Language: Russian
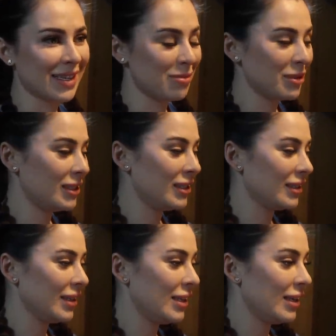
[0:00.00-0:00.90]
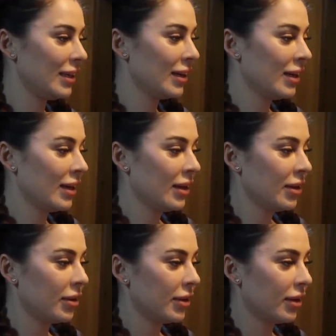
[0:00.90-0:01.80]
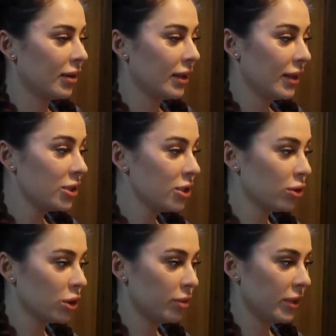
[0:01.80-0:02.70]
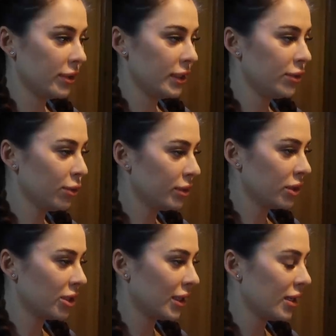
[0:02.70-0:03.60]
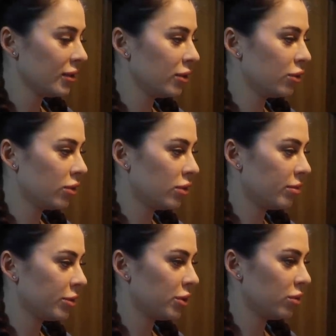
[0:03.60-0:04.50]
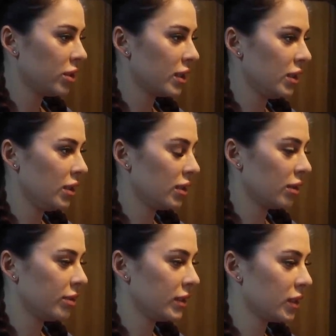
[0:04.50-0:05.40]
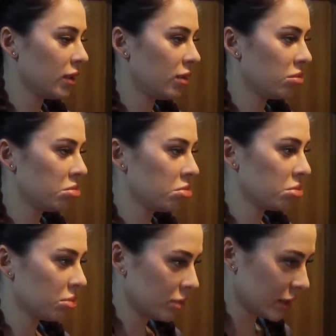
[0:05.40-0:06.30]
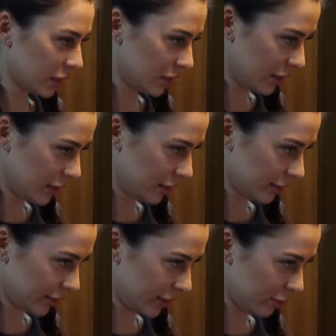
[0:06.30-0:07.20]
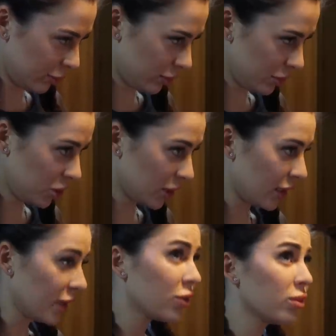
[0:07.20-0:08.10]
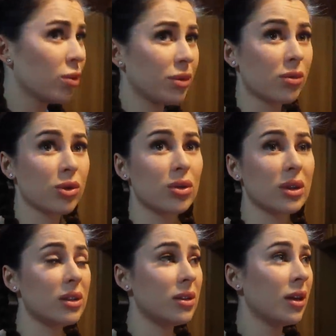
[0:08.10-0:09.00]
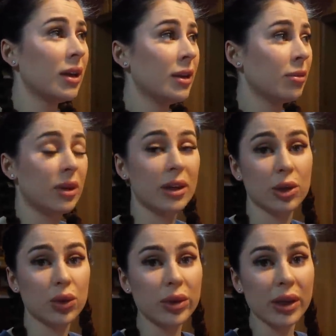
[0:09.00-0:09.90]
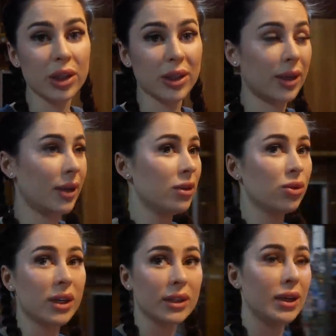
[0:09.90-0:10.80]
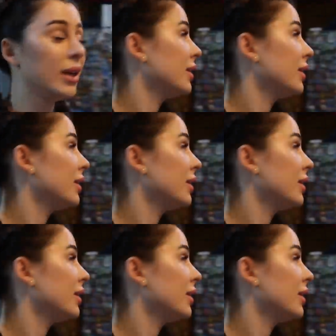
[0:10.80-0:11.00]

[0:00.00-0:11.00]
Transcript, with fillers: когда подарил. И э, на даче тоже первый день все было шикарно, но почему-то они так быстро склонили свои бутончики. Я думаю, потому что у нас здесь была жуткая жара, духота,